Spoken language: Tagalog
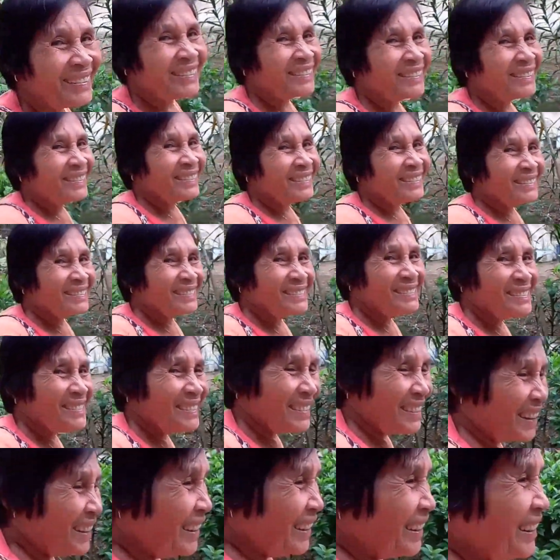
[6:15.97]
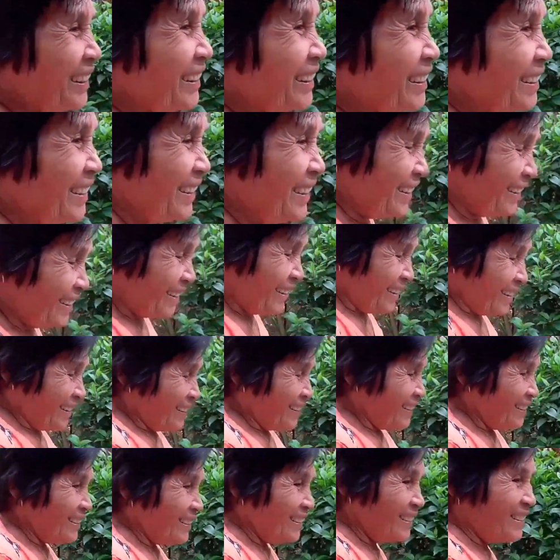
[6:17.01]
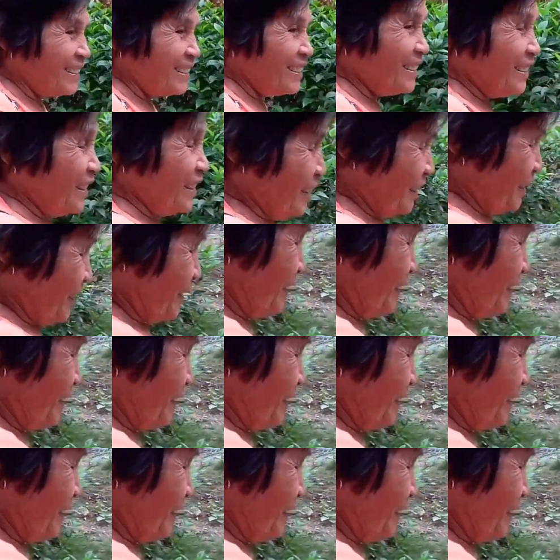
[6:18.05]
nay, palite kog pan! Uh, ah,